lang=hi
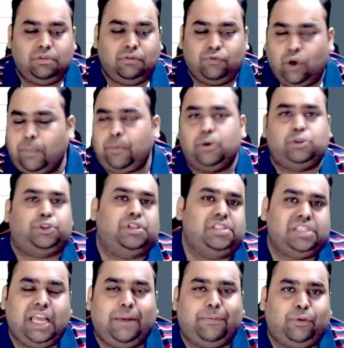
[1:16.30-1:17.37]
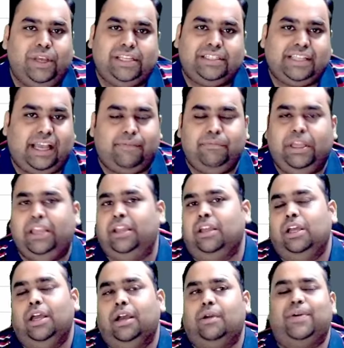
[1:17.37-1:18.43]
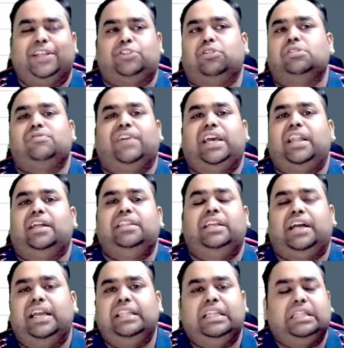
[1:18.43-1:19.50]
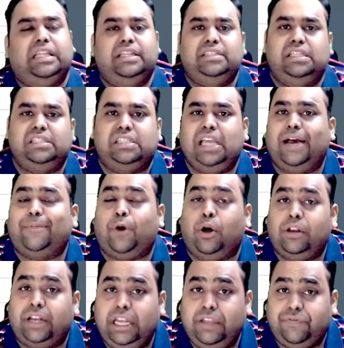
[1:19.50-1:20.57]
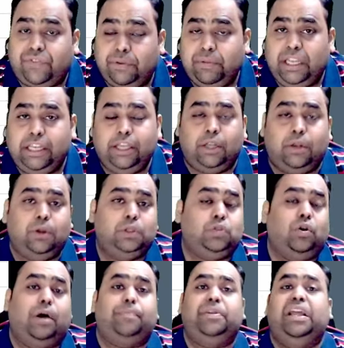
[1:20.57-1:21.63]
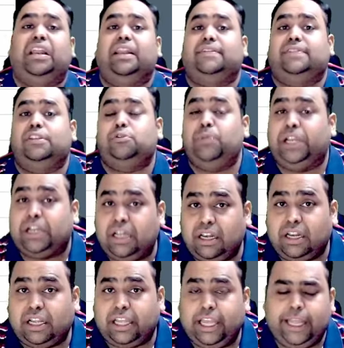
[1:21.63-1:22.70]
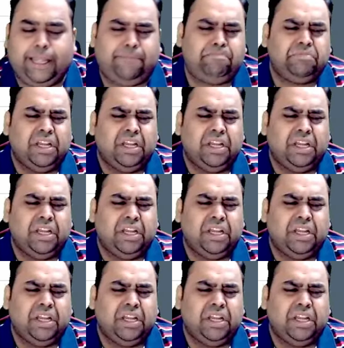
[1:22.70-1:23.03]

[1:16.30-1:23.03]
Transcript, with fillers: वो पोर्शन से आपको एग्जाम में क्वेश्चंस वगैरह दिखाई देते हैं जिनसे आप ऑलरेडी फेमिलियर हो जो आपने क्लासेस में कर रखे हैं